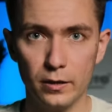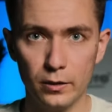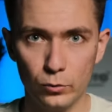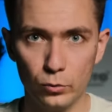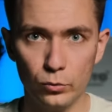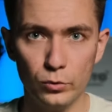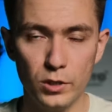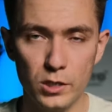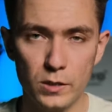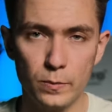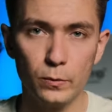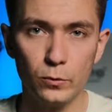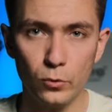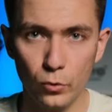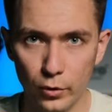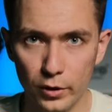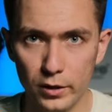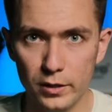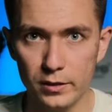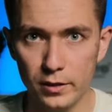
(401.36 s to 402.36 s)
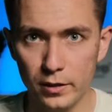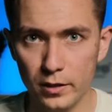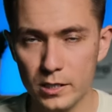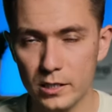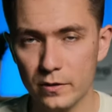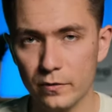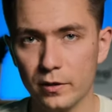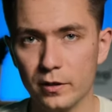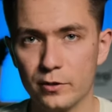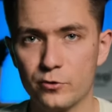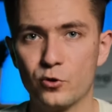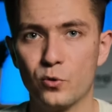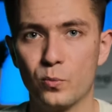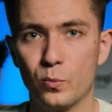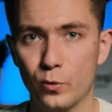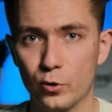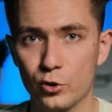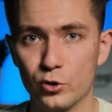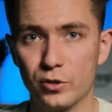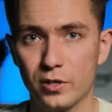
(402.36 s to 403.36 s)
и тут есть много интересного, о чем
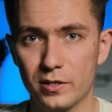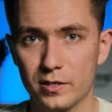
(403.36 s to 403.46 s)
можно